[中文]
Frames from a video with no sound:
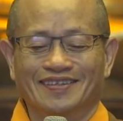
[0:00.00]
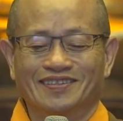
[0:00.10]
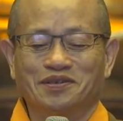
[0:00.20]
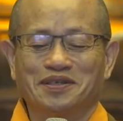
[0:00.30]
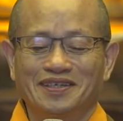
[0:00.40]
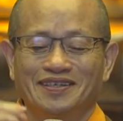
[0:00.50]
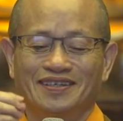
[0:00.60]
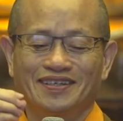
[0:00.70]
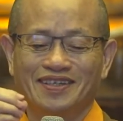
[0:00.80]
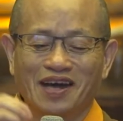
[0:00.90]
就依
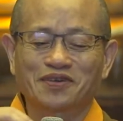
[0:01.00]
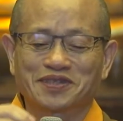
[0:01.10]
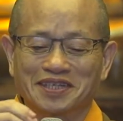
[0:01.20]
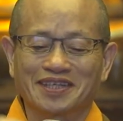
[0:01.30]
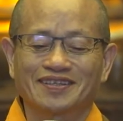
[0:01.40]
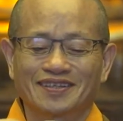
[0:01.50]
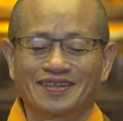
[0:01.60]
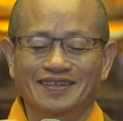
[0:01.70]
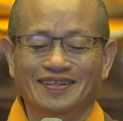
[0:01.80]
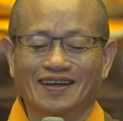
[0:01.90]
依靠着因，
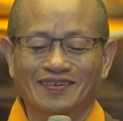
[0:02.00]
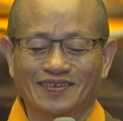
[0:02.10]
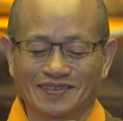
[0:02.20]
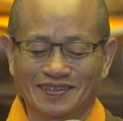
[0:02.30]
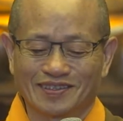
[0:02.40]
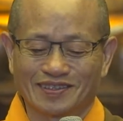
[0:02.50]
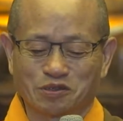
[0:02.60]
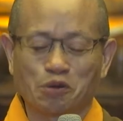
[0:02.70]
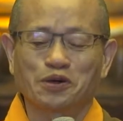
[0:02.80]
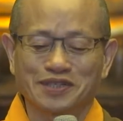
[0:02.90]
然后
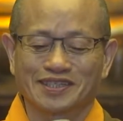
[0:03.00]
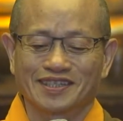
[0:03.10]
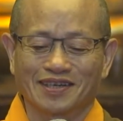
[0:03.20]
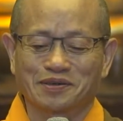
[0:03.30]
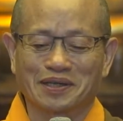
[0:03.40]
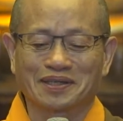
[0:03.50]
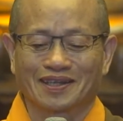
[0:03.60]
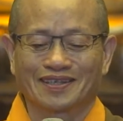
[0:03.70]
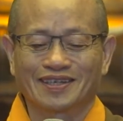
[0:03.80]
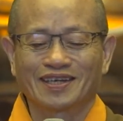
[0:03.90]
拖着这个缘，
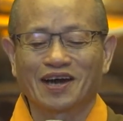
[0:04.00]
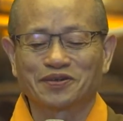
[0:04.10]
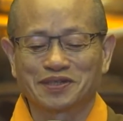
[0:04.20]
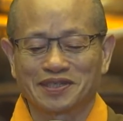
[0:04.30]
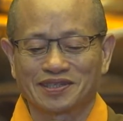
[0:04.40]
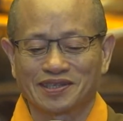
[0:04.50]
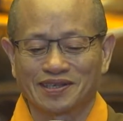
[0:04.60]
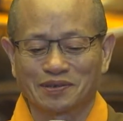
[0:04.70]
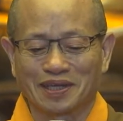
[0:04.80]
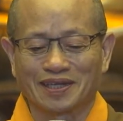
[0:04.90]
依靠着这些
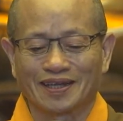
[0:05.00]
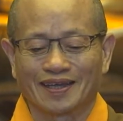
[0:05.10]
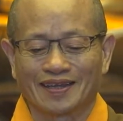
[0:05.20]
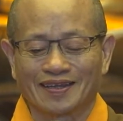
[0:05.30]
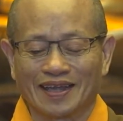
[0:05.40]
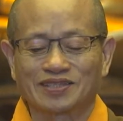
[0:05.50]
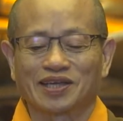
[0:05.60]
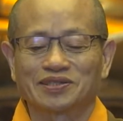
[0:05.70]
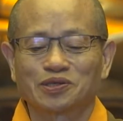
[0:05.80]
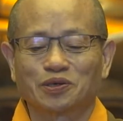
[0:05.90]
缘来
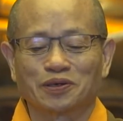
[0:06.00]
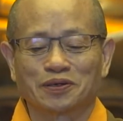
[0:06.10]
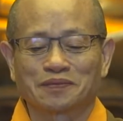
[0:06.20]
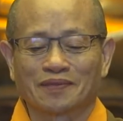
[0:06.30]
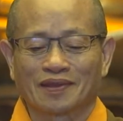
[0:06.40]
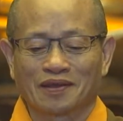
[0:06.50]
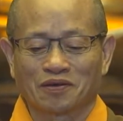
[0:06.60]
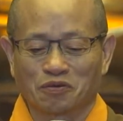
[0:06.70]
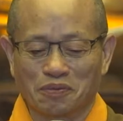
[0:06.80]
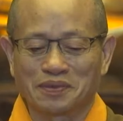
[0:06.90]
成就
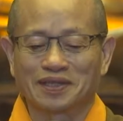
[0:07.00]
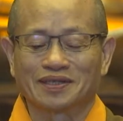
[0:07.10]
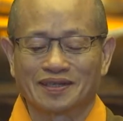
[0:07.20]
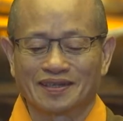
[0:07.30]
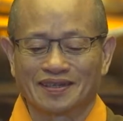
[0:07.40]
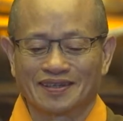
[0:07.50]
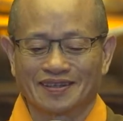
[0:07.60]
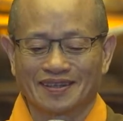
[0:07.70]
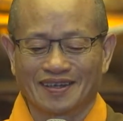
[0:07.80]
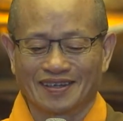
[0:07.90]
我们
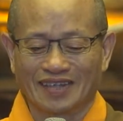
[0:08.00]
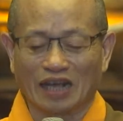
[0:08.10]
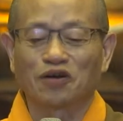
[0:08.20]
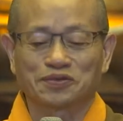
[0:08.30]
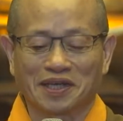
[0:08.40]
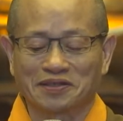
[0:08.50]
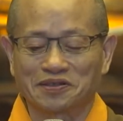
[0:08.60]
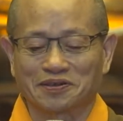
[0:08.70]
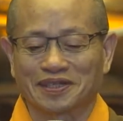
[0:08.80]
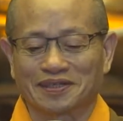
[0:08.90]
能够成
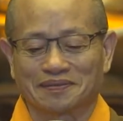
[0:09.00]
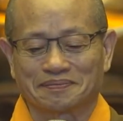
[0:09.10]
就的。